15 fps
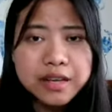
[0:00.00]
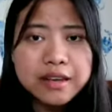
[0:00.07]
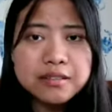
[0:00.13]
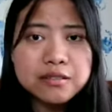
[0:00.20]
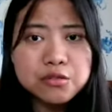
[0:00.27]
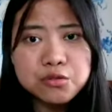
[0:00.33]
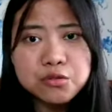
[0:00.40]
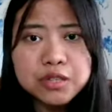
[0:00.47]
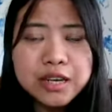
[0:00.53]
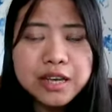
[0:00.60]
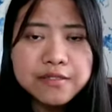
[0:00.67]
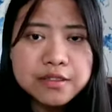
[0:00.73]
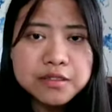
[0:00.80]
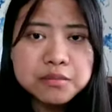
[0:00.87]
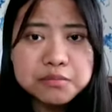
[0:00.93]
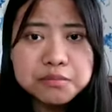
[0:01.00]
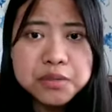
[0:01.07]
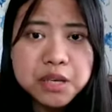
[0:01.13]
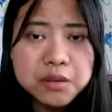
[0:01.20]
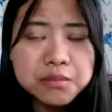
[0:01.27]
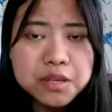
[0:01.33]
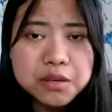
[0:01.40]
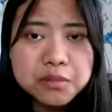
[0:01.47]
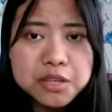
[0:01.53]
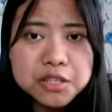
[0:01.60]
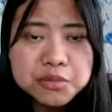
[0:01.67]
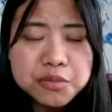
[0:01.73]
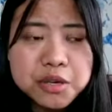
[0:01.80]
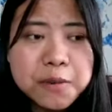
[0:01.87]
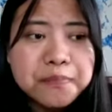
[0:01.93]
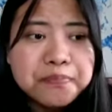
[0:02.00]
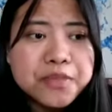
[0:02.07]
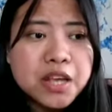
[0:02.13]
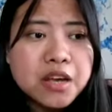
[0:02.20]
टेन टू इलेवन पी के बीच में